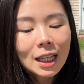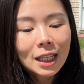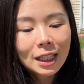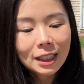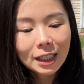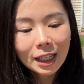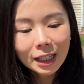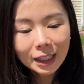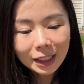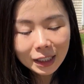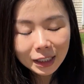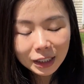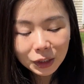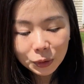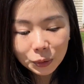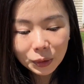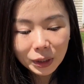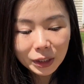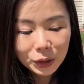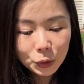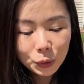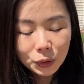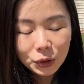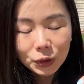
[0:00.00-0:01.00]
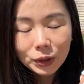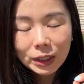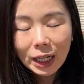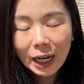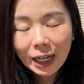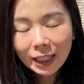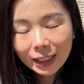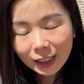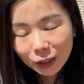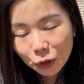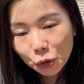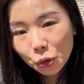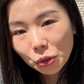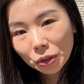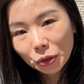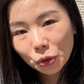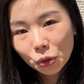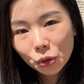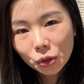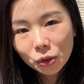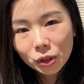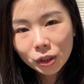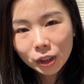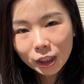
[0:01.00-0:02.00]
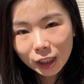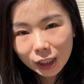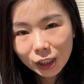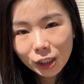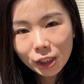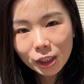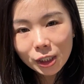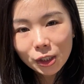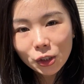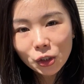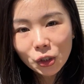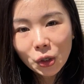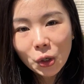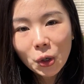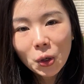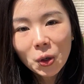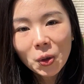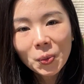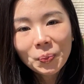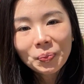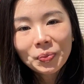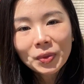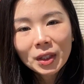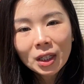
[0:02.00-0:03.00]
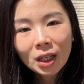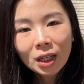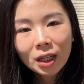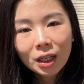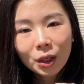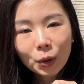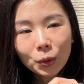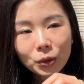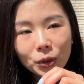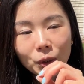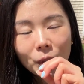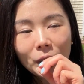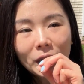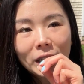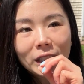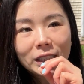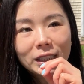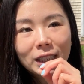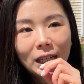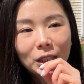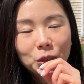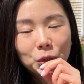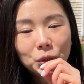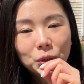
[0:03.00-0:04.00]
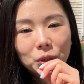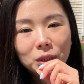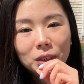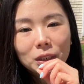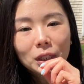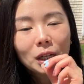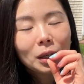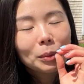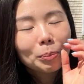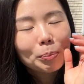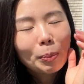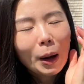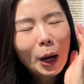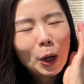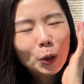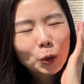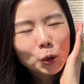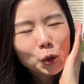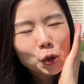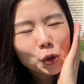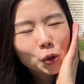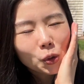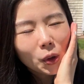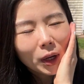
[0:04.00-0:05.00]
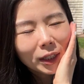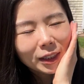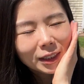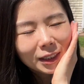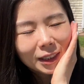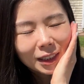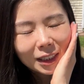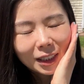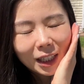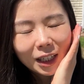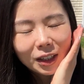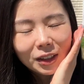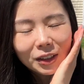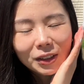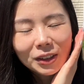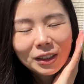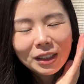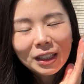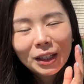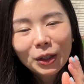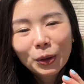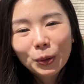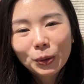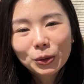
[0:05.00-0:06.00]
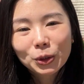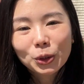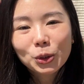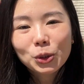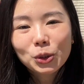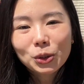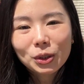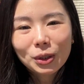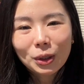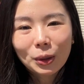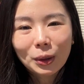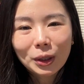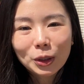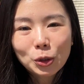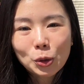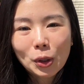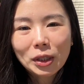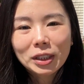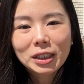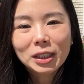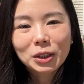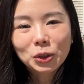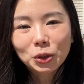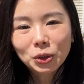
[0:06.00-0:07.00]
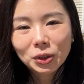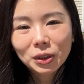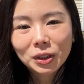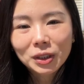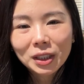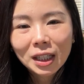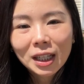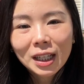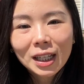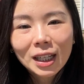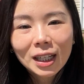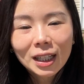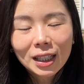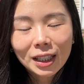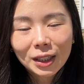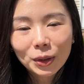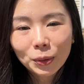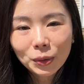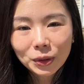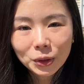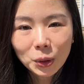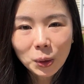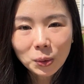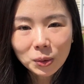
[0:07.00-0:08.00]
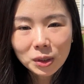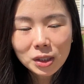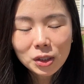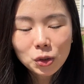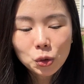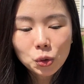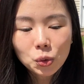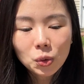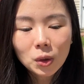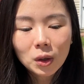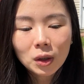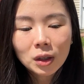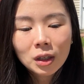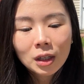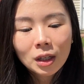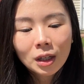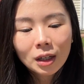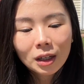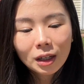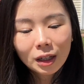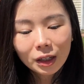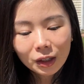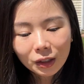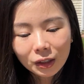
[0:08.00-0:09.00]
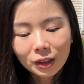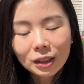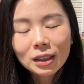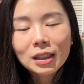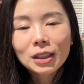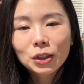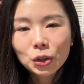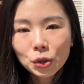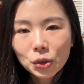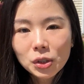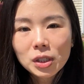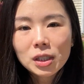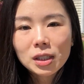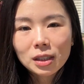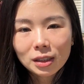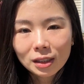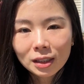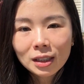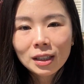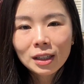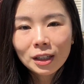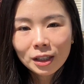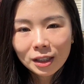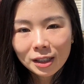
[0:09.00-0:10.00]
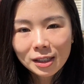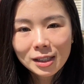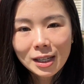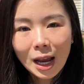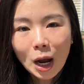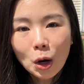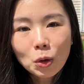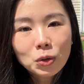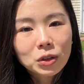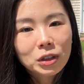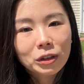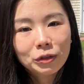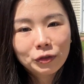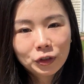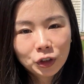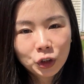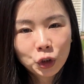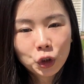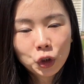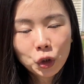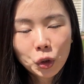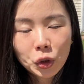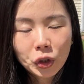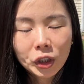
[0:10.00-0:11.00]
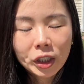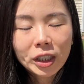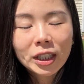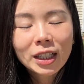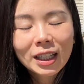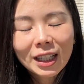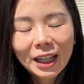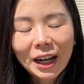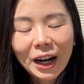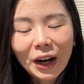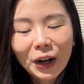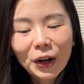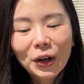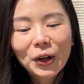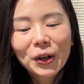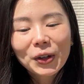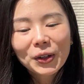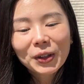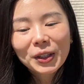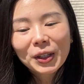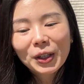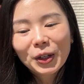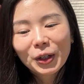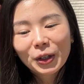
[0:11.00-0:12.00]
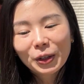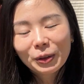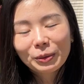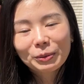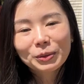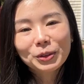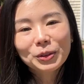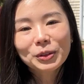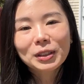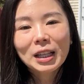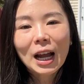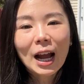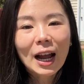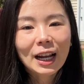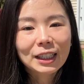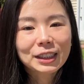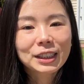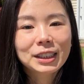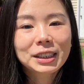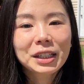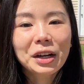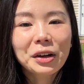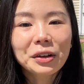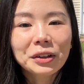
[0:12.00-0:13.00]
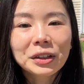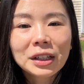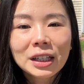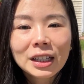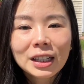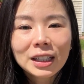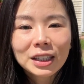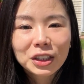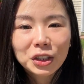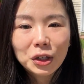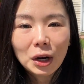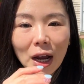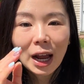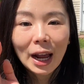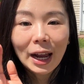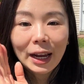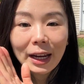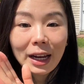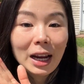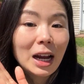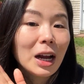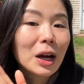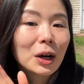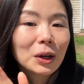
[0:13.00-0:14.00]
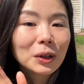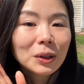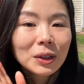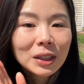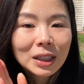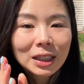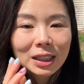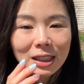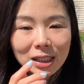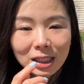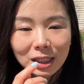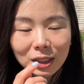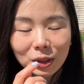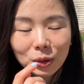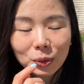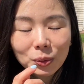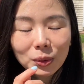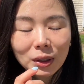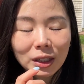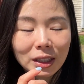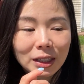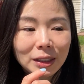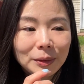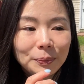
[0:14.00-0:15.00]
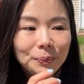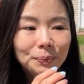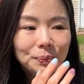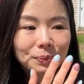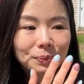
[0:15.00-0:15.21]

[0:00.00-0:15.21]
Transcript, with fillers: 那 anyways， 我就加一点水稀释之后，我就喝下去，爆酸的。然后我就赶快传简讯跟我同事说，哦，就是 sour for sure。然后我们就大笑，就还好，是因为